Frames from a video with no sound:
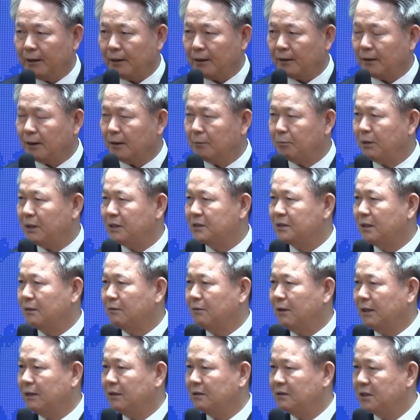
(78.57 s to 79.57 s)
예배
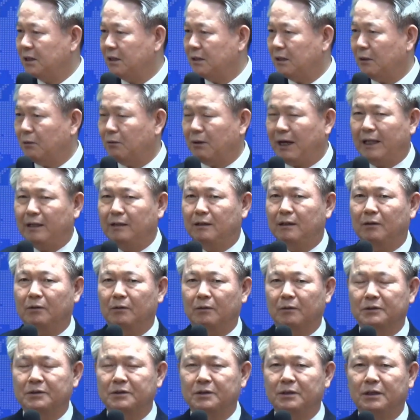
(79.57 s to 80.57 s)
생활이 제대로 안 되는
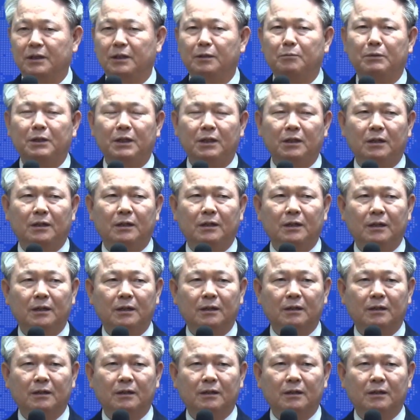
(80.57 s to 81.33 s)
것은 이미